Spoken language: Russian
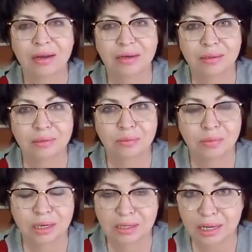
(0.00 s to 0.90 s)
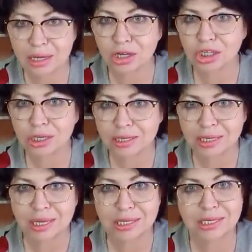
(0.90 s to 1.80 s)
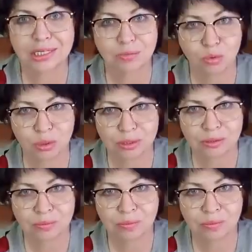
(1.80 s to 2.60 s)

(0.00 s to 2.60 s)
а, тогда я решила заняться собой.